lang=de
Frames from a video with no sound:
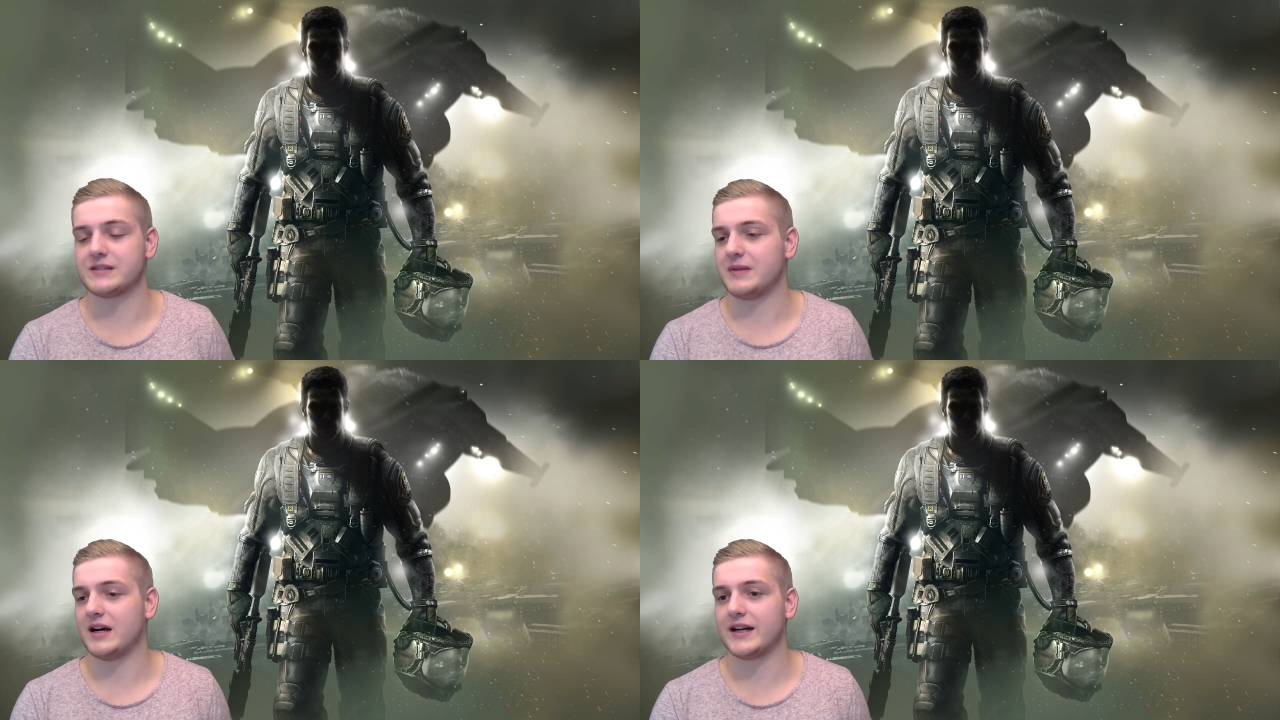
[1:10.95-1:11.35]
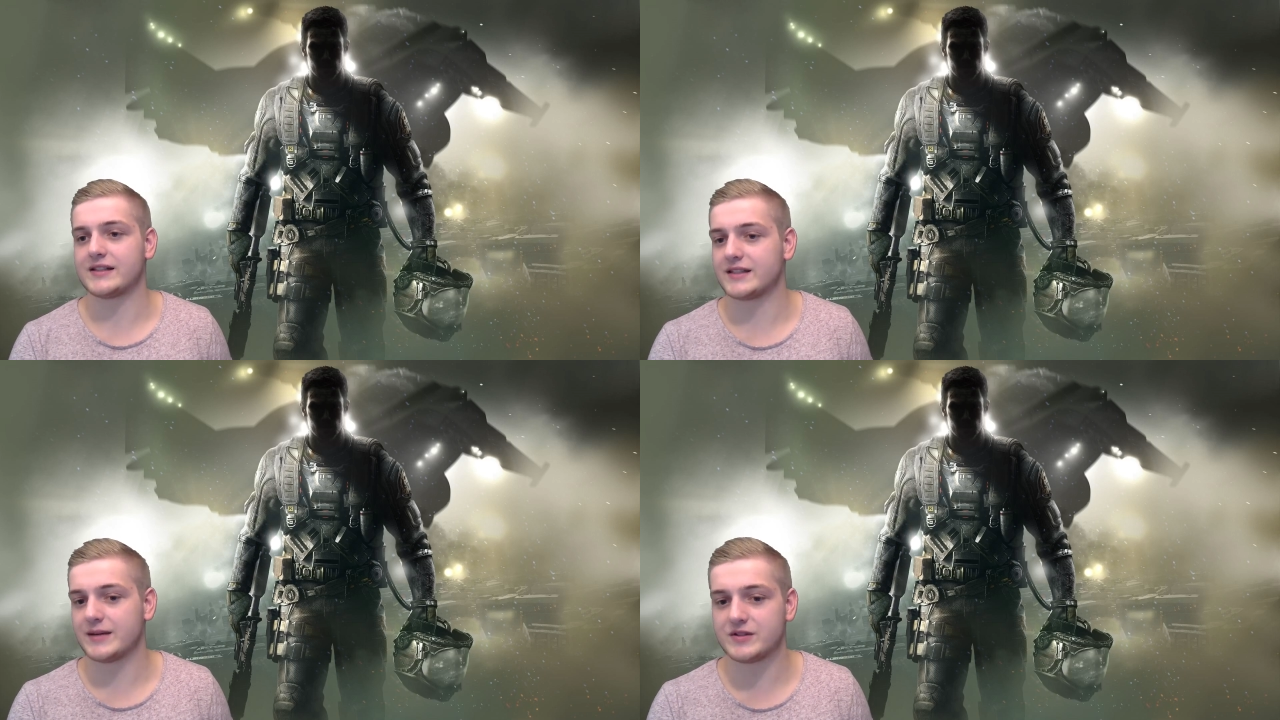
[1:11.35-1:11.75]
Das machen
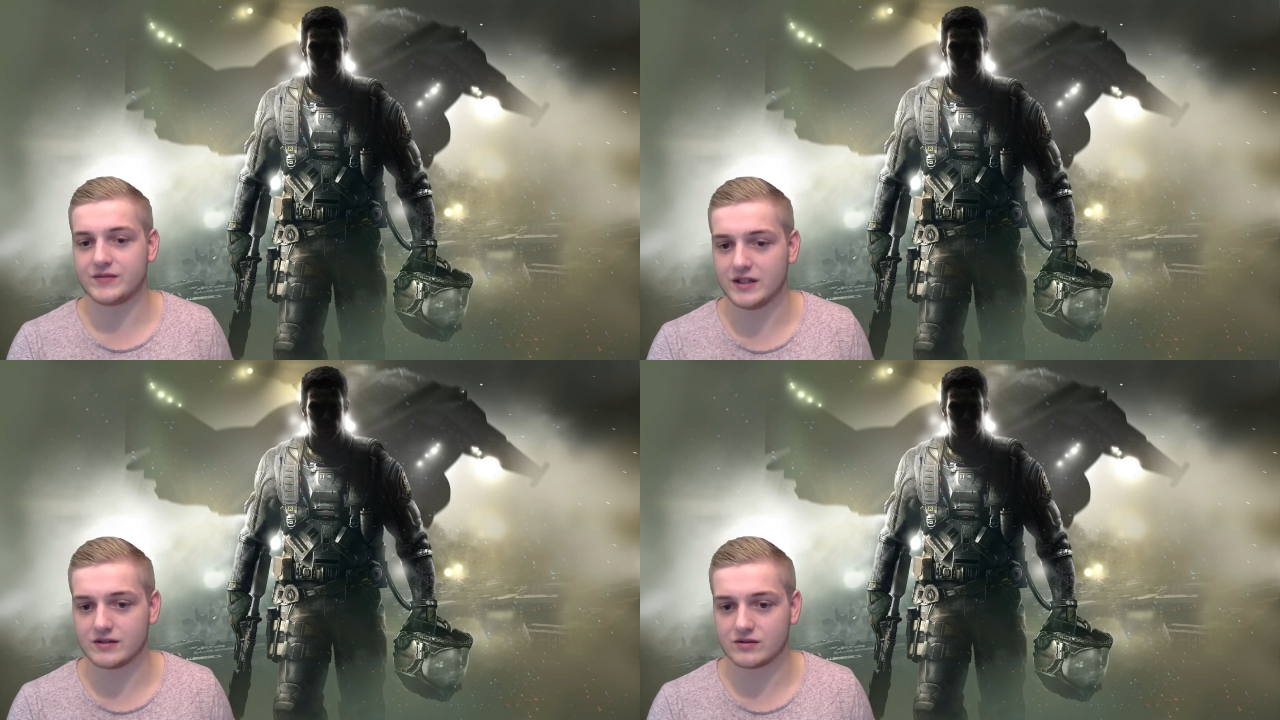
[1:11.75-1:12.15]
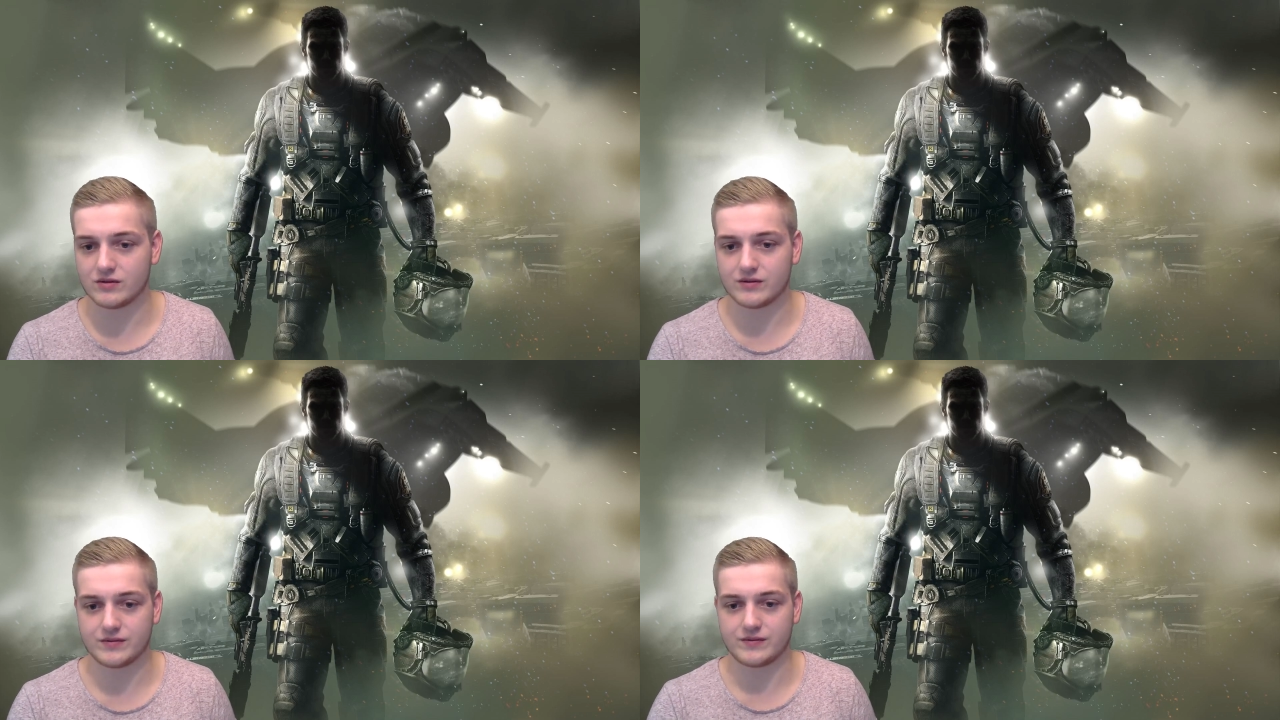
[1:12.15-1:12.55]
extremst viele
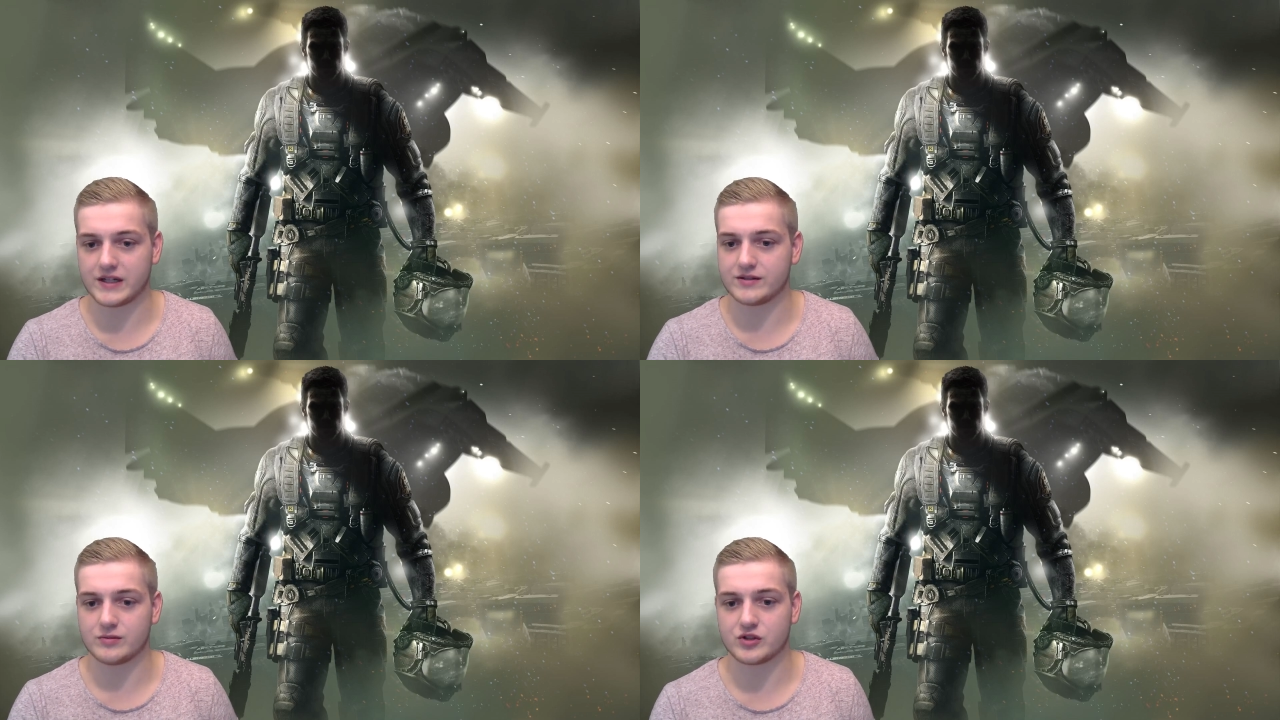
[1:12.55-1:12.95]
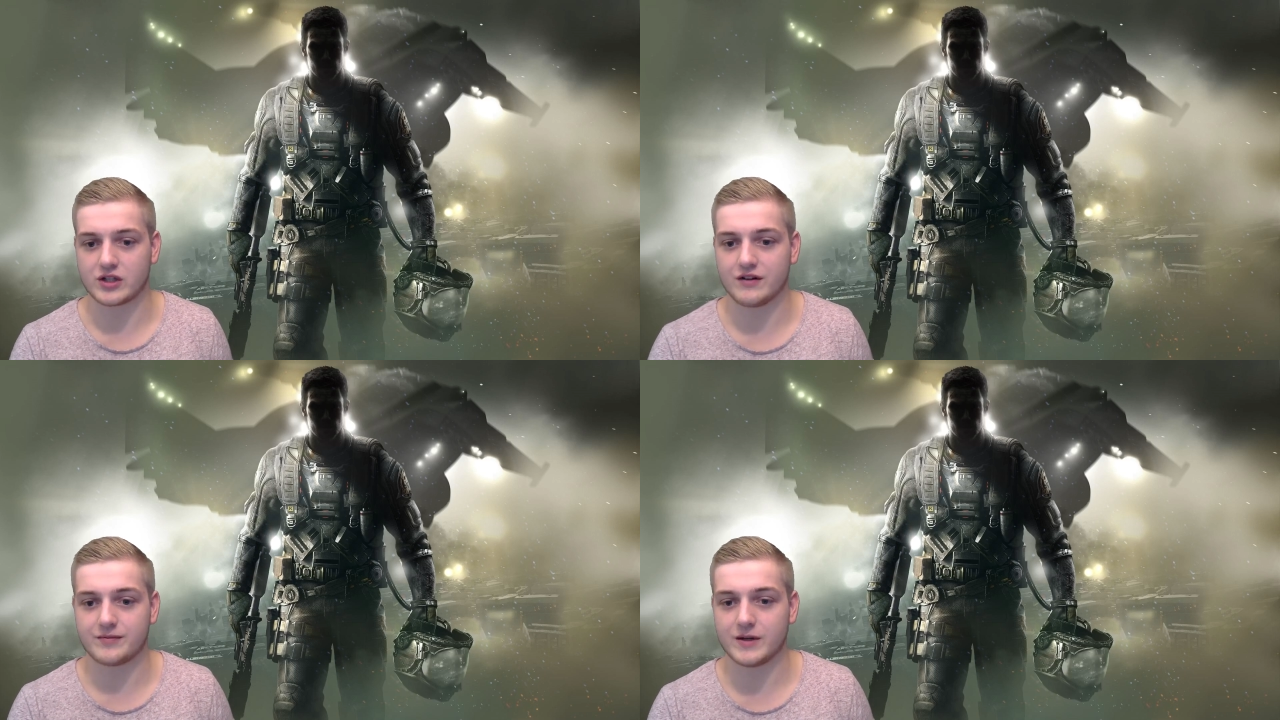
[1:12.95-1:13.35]
so. Ich weiß nicht, ob es
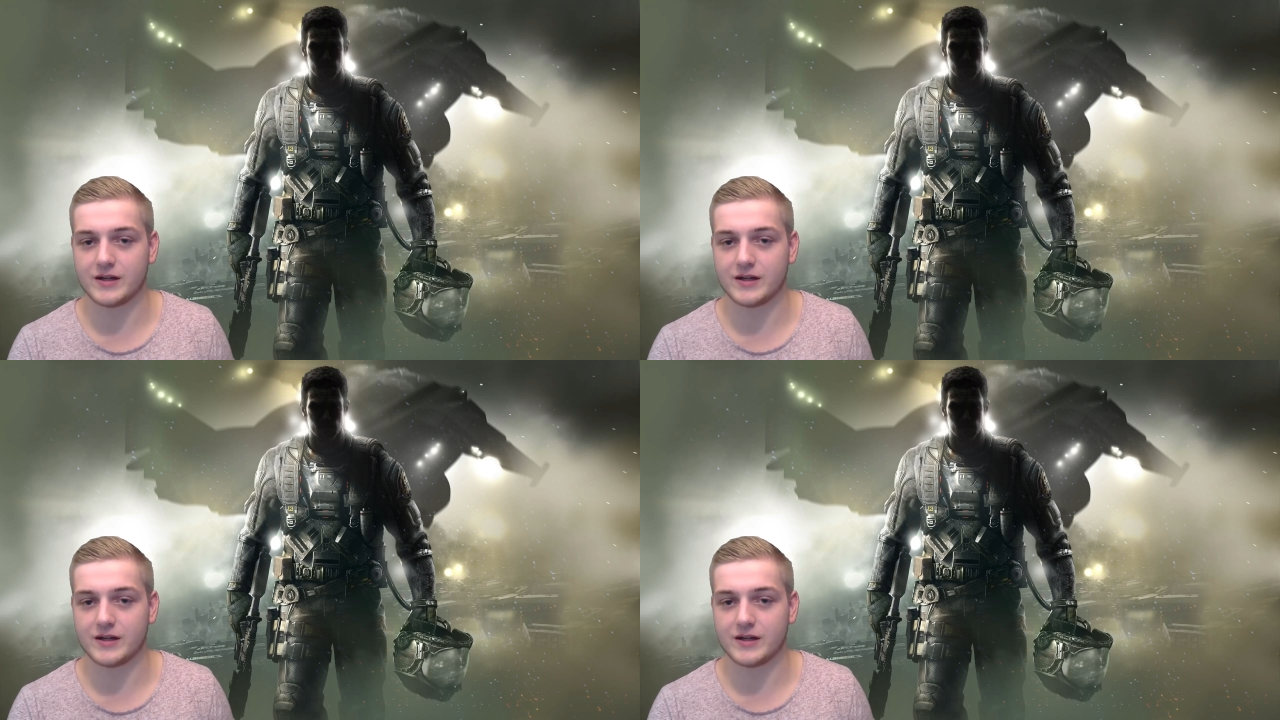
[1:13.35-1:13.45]
strafbar